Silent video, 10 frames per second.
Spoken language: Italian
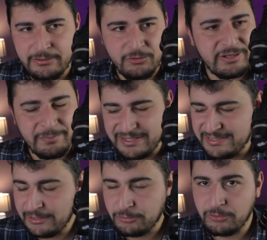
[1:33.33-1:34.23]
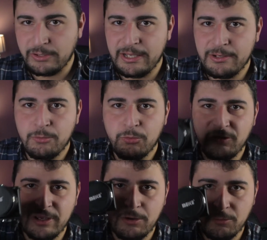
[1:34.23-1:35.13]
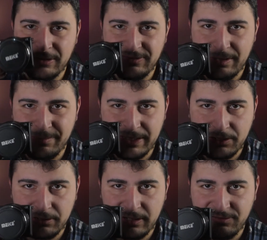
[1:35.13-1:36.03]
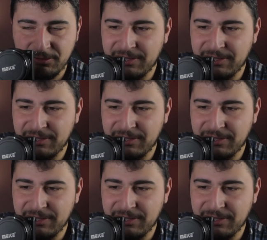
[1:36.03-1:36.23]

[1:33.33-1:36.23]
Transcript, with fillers: lo stabilizzatore userò questa mirrorless,